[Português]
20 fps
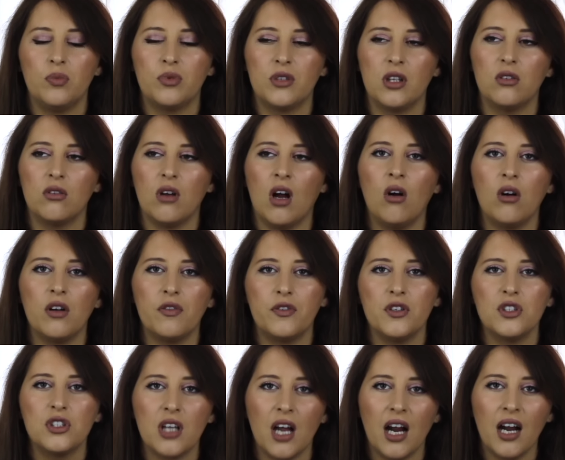E, portanto, ao
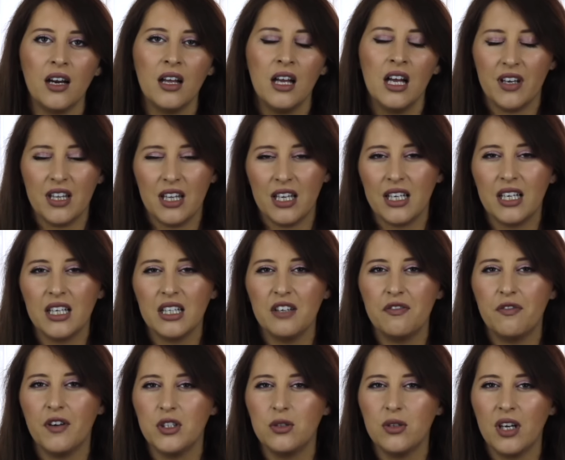refrescar, vai dar aquele
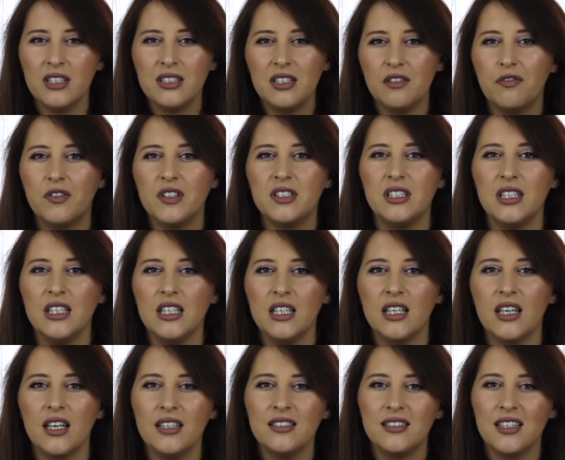efeito
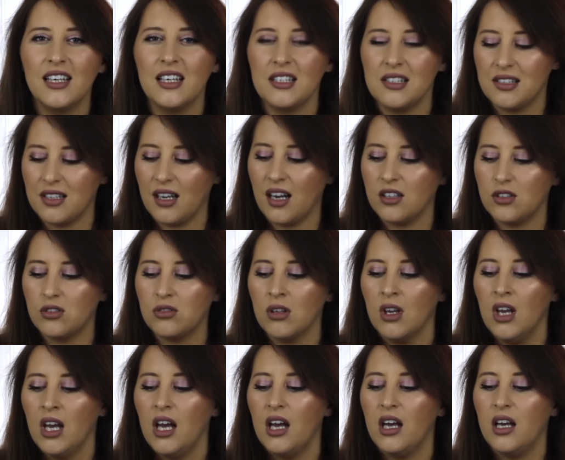anti-fatiga anti Uh,
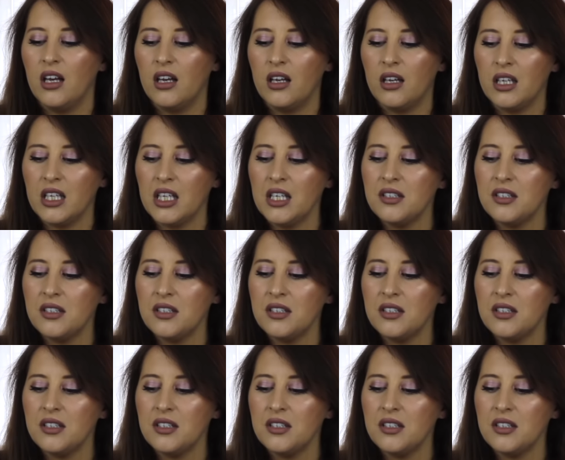eh,